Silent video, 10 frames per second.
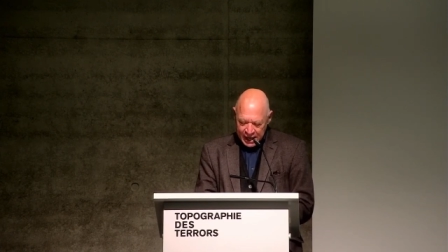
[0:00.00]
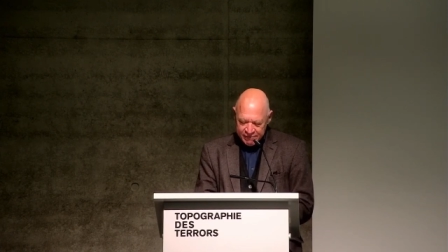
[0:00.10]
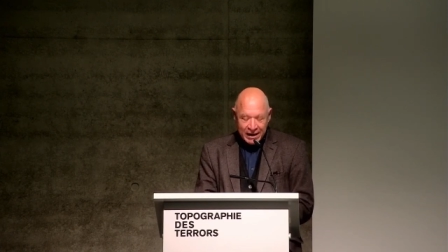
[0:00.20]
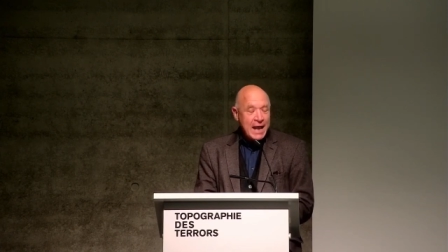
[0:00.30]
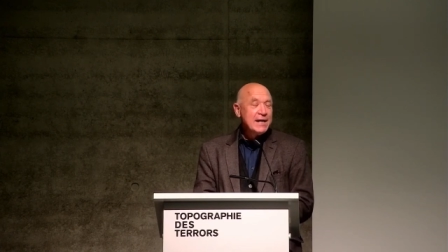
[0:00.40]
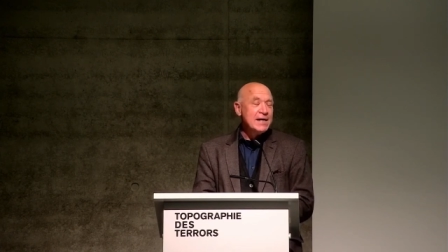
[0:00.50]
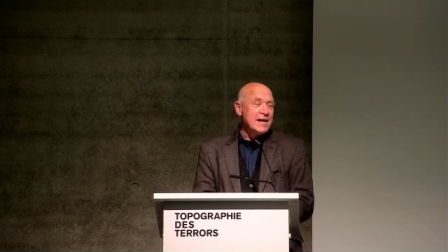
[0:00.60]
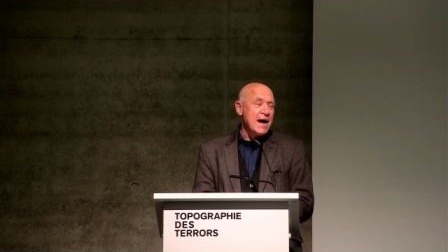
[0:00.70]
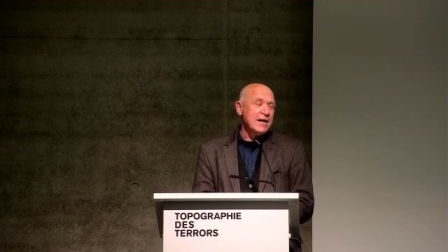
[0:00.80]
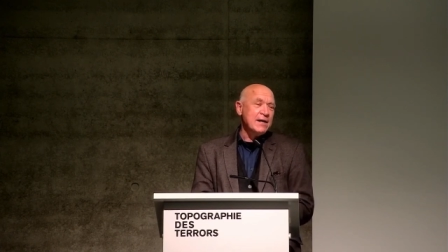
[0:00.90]
Er war lange
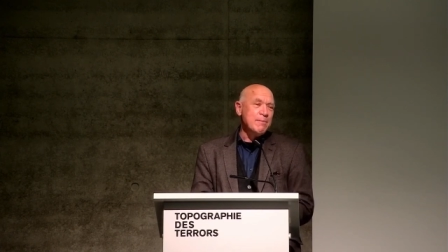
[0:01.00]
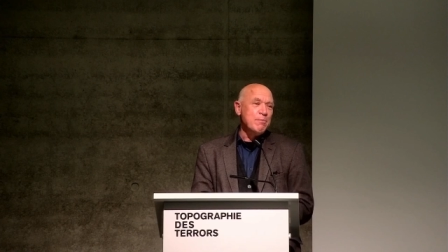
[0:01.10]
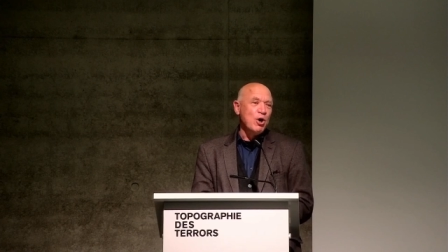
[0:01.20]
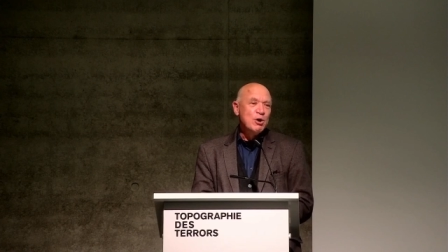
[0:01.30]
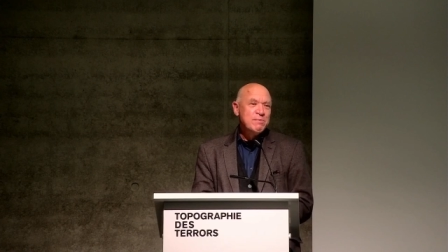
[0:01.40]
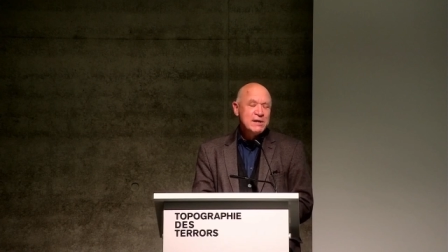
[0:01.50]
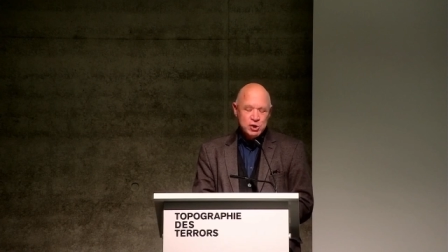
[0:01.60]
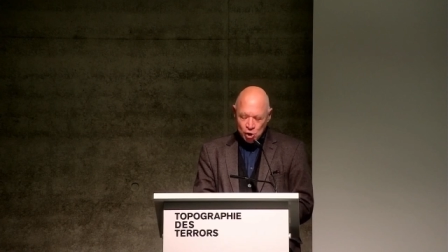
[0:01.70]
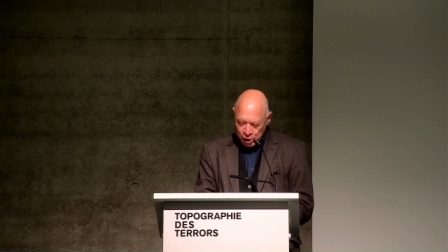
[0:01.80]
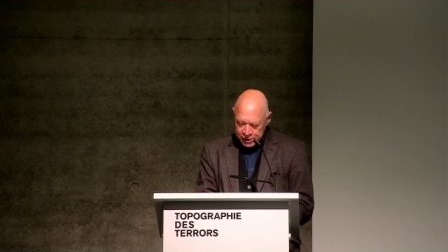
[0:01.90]
Jahre im
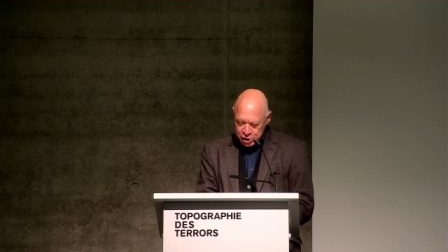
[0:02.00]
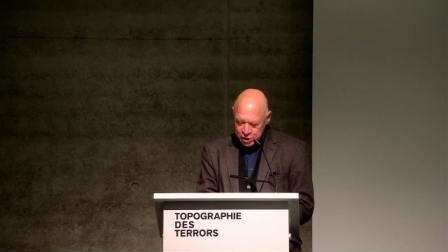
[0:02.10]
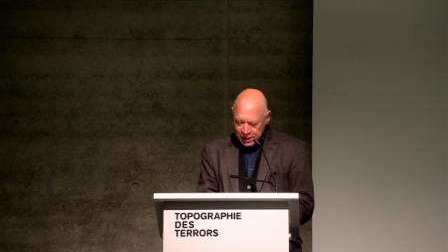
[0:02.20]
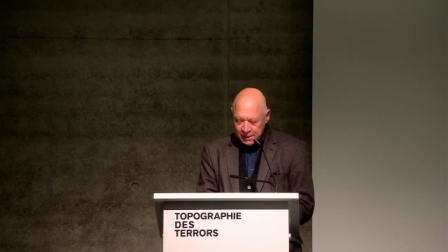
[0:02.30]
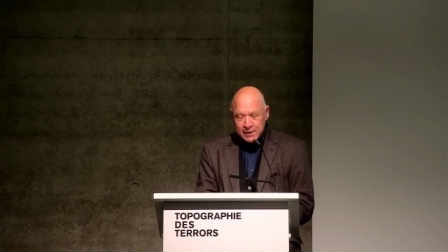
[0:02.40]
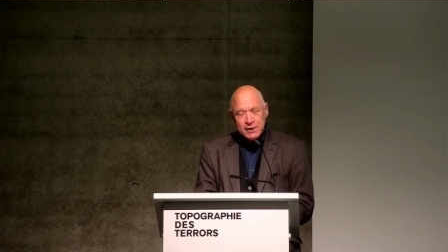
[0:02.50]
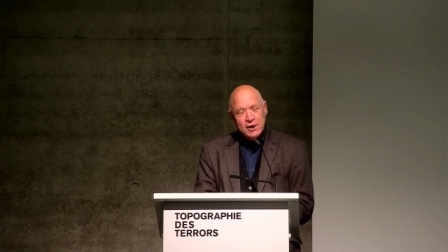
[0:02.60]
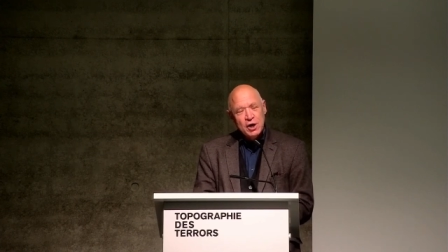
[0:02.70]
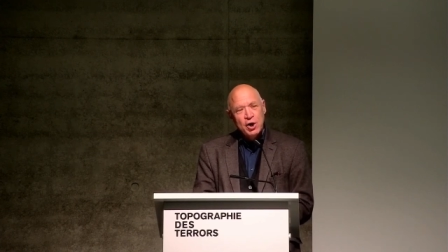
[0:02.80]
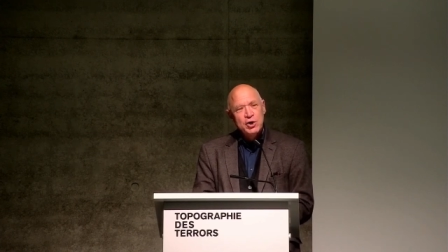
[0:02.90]
Birkbeck College
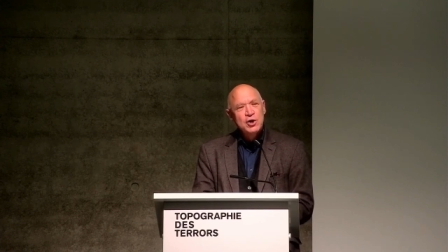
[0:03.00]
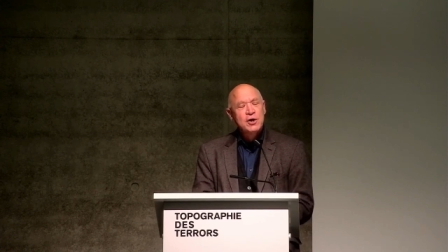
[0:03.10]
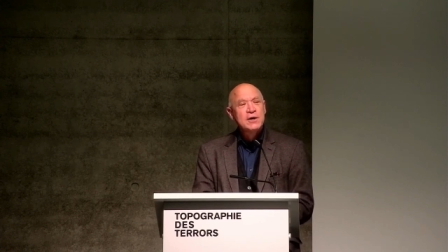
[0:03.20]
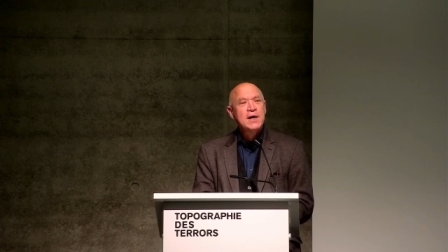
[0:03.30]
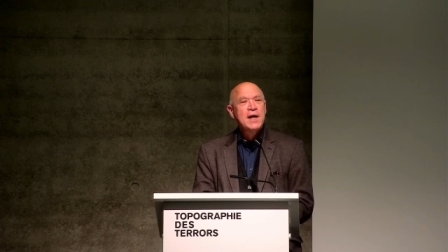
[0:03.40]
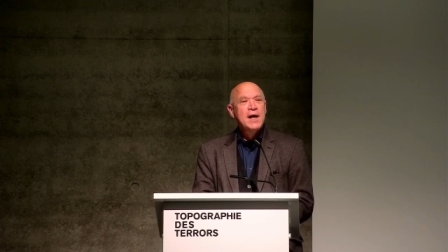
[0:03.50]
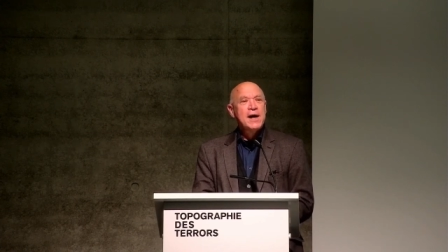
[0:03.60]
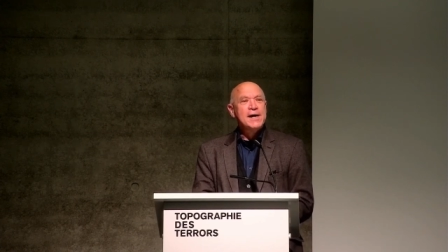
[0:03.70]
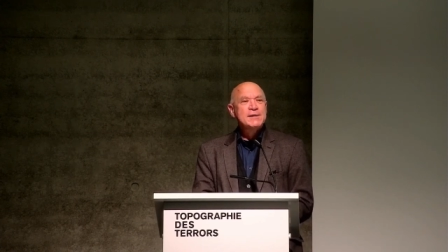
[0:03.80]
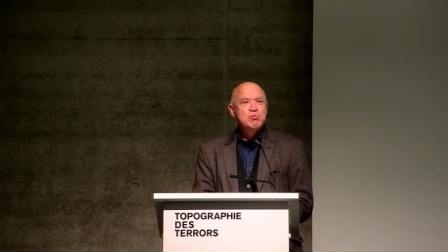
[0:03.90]
in London
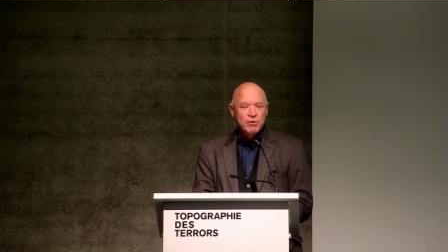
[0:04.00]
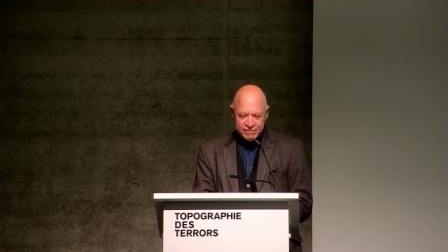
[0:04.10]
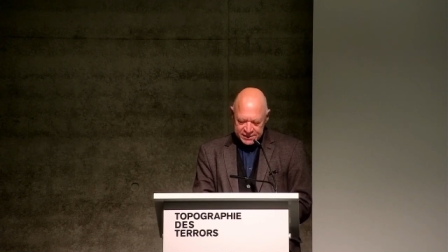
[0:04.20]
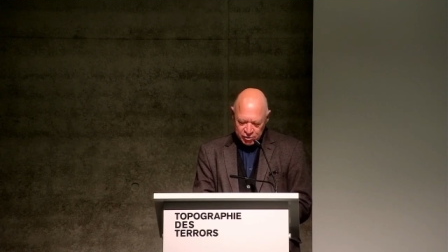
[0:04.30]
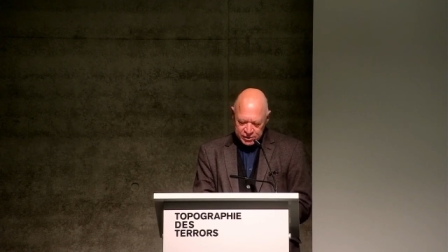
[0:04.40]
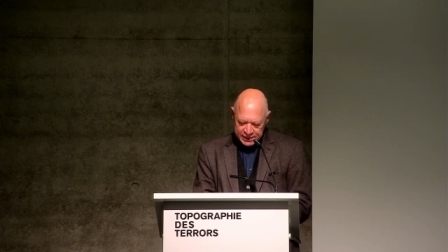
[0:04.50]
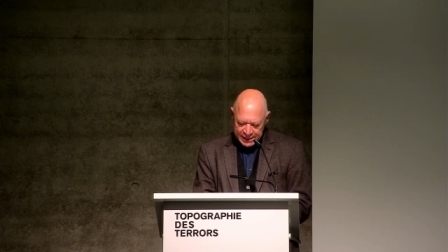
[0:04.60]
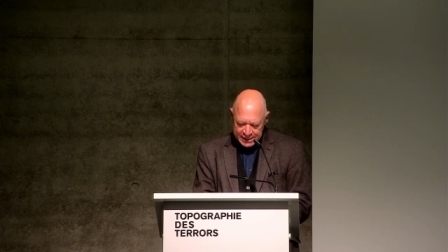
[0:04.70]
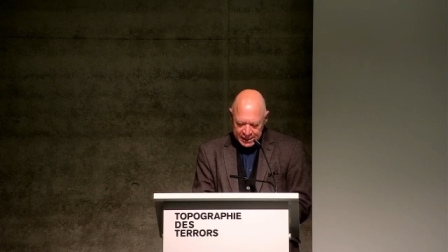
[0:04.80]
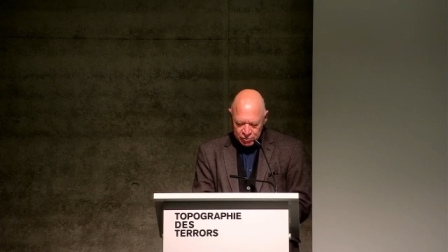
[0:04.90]
als Professor
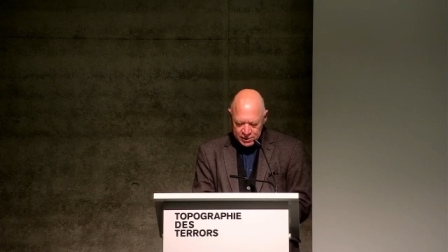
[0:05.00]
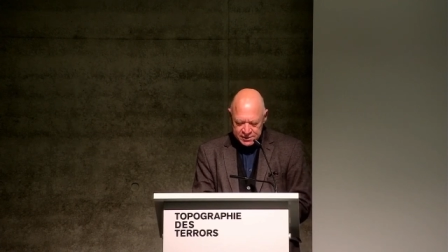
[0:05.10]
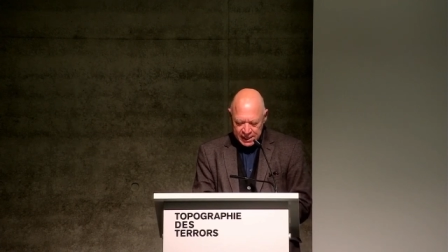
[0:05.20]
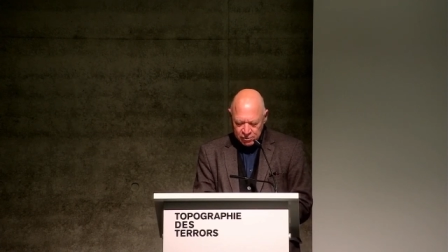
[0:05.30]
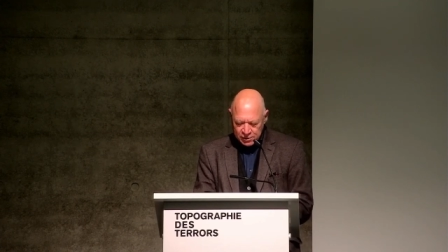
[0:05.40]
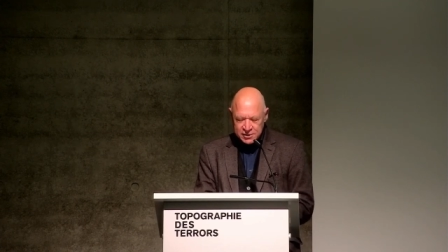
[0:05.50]
tätig und ist seit